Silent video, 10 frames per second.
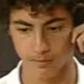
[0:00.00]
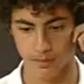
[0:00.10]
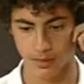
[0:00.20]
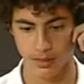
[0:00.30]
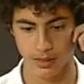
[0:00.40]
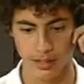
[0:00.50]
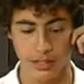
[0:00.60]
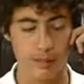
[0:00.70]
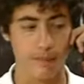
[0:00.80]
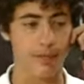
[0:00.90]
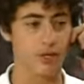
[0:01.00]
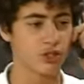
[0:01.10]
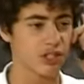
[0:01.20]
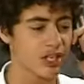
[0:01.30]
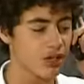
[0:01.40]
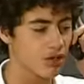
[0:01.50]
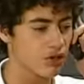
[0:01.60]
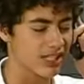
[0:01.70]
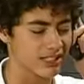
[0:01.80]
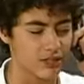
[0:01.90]
cosa? Menos dinero,
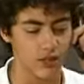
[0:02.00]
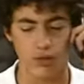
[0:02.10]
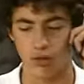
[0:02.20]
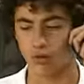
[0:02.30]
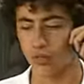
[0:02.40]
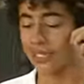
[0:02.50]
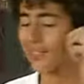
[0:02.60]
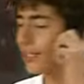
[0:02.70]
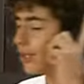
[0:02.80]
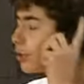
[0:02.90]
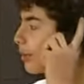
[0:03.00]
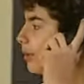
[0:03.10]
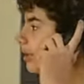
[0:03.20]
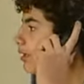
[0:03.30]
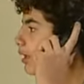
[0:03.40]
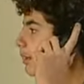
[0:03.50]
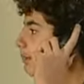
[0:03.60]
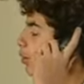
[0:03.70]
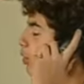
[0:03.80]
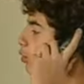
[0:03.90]
casi todo. Y el dinero también.
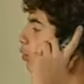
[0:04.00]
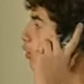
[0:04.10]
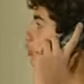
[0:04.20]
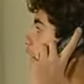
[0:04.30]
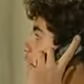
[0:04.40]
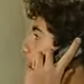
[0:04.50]
Pero es que aún no he encontrado el